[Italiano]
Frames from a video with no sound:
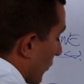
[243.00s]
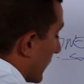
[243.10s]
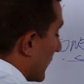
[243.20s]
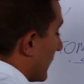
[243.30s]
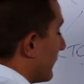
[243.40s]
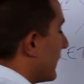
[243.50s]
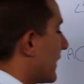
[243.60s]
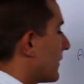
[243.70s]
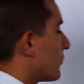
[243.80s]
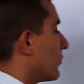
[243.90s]
Quindi
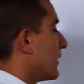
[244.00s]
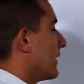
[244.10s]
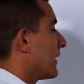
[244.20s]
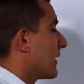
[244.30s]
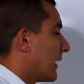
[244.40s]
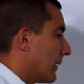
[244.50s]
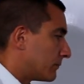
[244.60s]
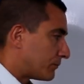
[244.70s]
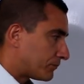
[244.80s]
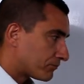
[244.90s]
i chetoni
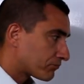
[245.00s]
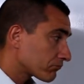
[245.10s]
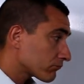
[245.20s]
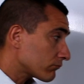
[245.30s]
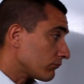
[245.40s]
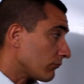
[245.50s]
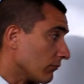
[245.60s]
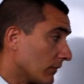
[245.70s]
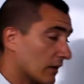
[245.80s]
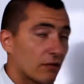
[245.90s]
che
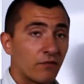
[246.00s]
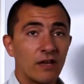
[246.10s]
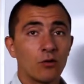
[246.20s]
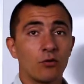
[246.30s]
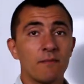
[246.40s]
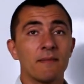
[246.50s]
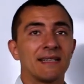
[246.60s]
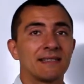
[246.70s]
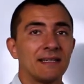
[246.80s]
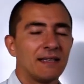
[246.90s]
vengono
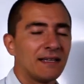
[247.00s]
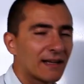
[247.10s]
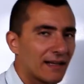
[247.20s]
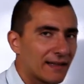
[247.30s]
immessi in